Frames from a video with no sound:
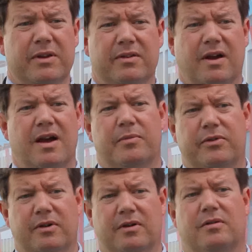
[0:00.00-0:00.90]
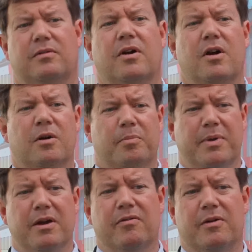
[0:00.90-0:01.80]
стараемся
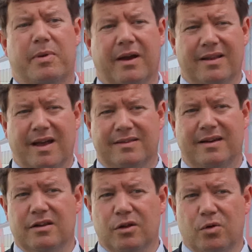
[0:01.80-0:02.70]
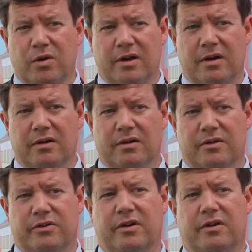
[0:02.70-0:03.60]
первый передать технологии
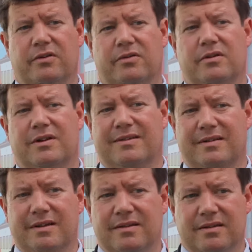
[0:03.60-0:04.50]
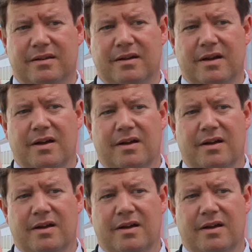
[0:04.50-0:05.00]
через лицензии.